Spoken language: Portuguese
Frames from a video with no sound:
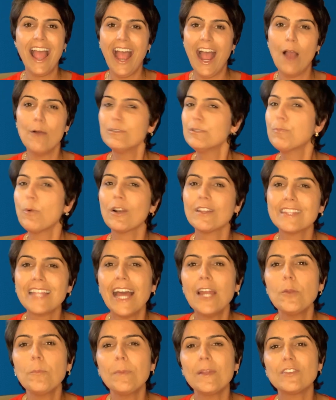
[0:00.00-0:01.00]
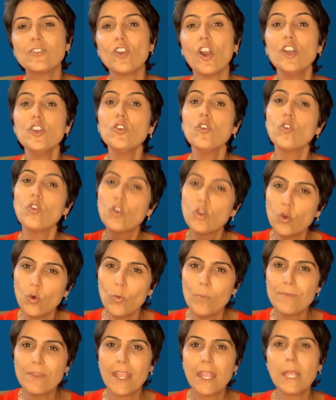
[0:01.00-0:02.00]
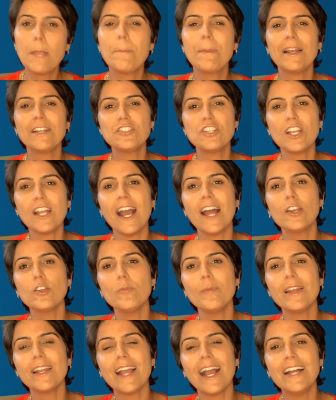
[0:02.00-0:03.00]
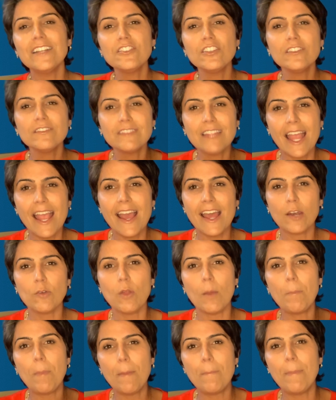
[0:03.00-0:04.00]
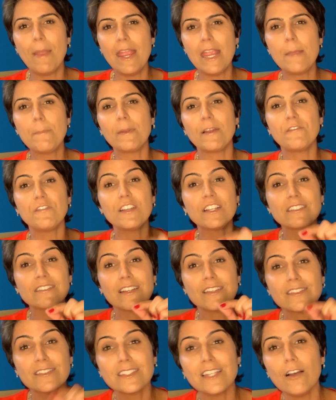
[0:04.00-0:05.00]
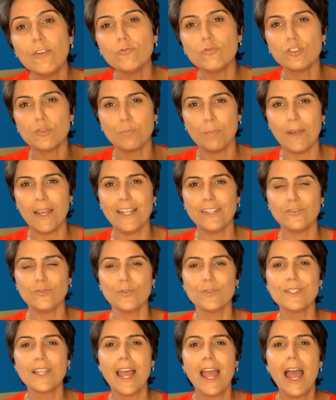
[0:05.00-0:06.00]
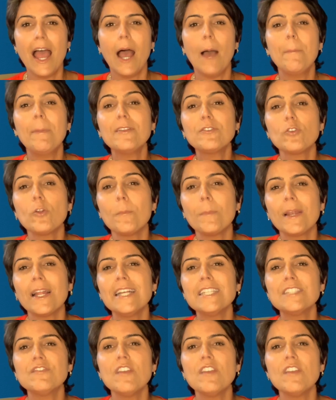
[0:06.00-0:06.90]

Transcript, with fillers: Ao exportar o petróleo cru e praticar no mercado interno a PPI para fixação dos preços, a Petrobras